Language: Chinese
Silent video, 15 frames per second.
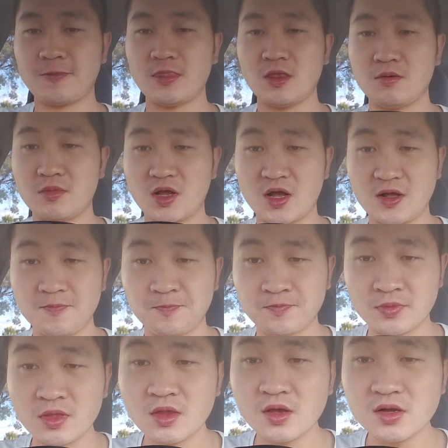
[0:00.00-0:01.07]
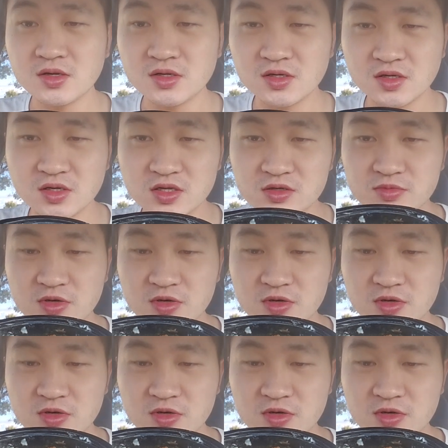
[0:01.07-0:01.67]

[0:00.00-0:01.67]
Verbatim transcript: 你看，里